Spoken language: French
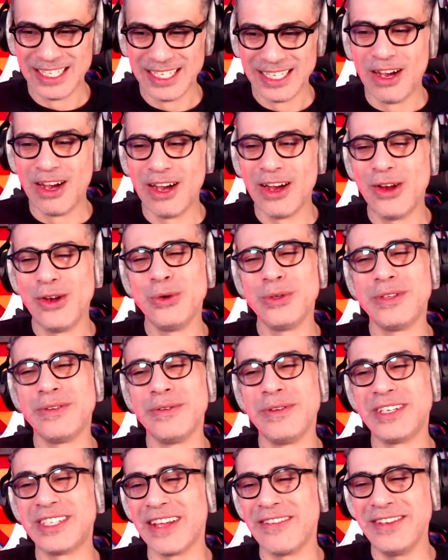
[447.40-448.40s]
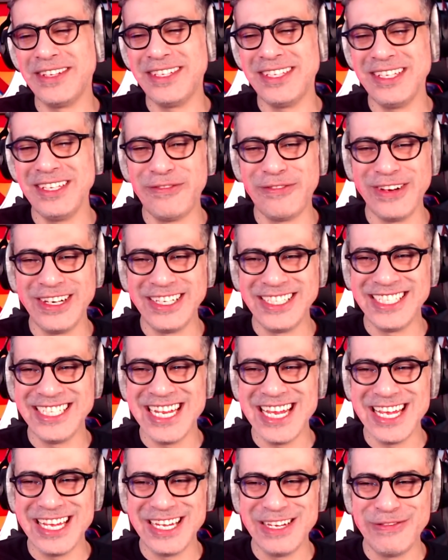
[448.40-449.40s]
oh l'autre, je t'avais dit, il fait le
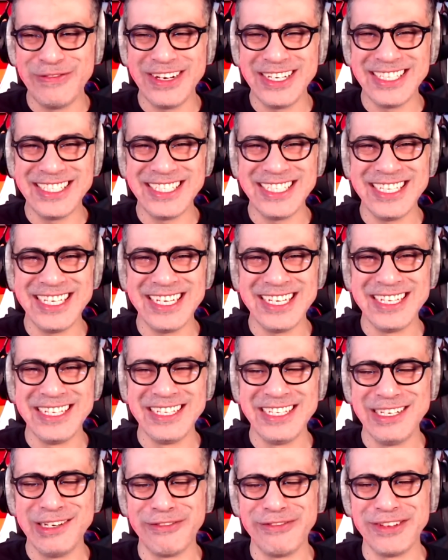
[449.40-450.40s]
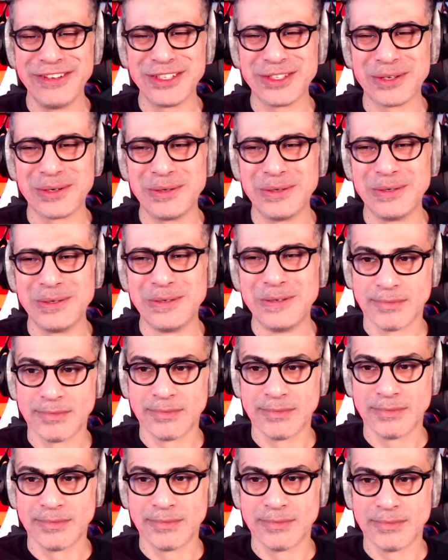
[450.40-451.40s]
dîner, il fait le dîner, il en fait trop
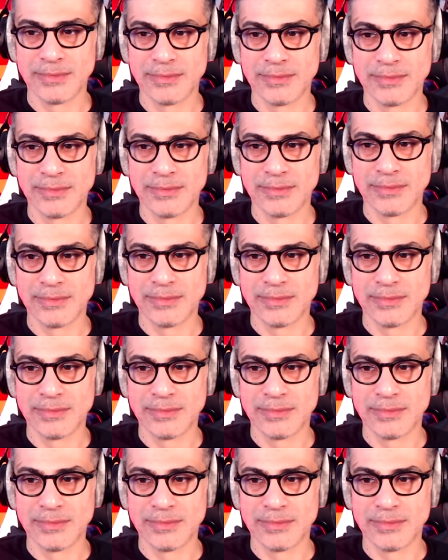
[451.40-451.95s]
J'ai fait de l'omelette, tu